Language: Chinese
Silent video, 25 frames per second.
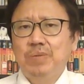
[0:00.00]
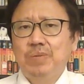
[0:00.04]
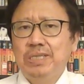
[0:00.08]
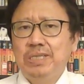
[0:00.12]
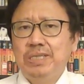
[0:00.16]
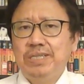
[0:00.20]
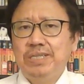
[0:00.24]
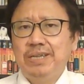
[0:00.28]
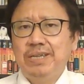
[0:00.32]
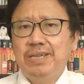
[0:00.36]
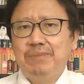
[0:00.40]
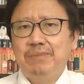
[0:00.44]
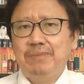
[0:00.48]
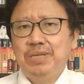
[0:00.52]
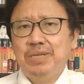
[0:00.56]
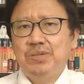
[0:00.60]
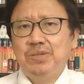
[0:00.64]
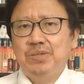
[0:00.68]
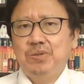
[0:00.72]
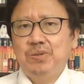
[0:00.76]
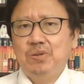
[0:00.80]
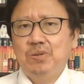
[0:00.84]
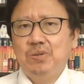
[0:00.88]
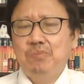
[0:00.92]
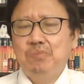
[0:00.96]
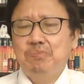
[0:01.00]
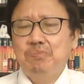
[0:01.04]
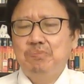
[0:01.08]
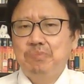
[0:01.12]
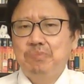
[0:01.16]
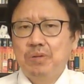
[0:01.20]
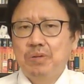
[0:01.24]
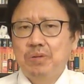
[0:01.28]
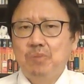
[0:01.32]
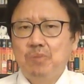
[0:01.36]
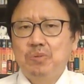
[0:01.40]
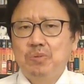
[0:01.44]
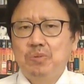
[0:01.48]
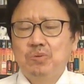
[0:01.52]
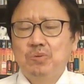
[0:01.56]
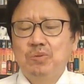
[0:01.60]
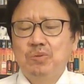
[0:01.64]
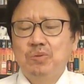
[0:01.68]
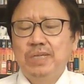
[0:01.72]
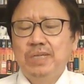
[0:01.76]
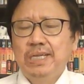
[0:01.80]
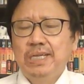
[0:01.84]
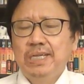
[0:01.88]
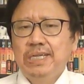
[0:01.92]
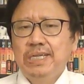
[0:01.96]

危机解密就公公布出，